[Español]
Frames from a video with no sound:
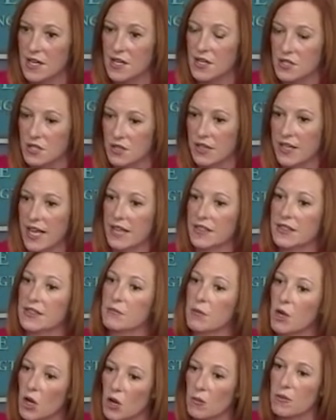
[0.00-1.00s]
to get them
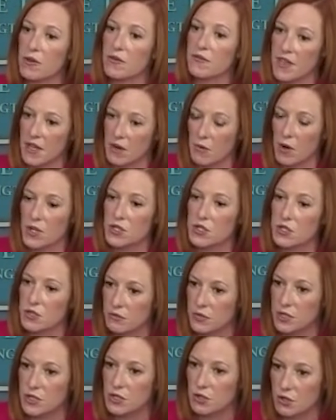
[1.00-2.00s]
home if they want to
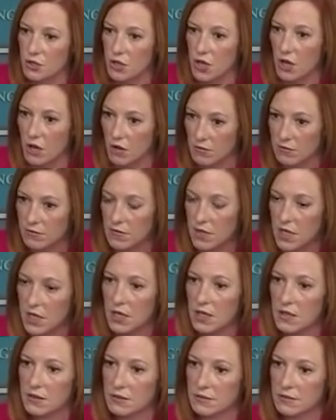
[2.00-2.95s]
return home. There are no